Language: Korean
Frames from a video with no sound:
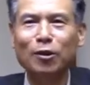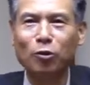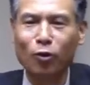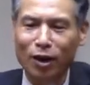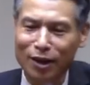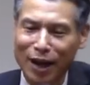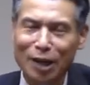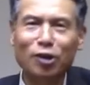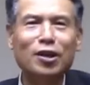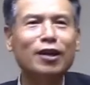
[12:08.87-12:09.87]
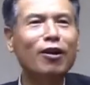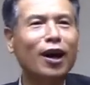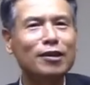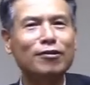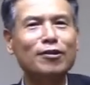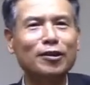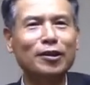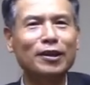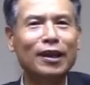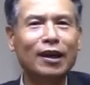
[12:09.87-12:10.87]
또 가정을 이끌어갈 수
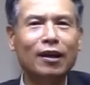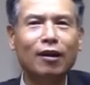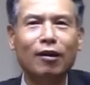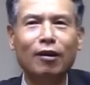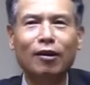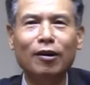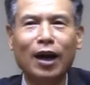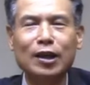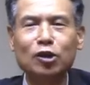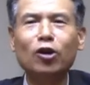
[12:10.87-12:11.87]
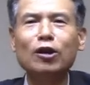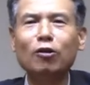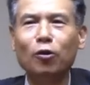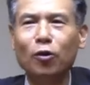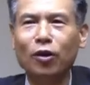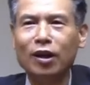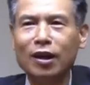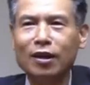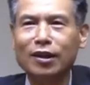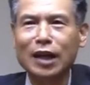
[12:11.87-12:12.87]
있는 어, 한 성인으로
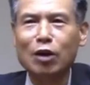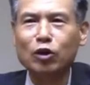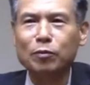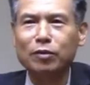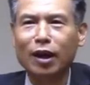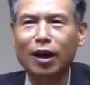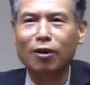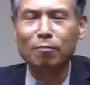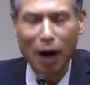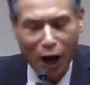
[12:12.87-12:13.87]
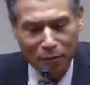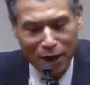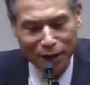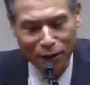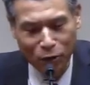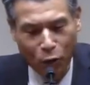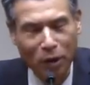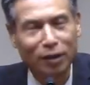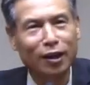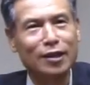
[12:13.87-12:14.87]
살고 싶다 그런 마음의 그런
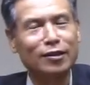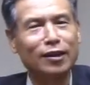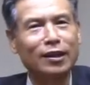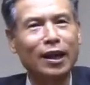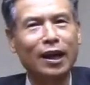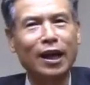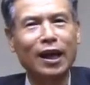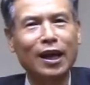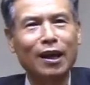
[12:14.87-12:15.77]
고백들이 있었는데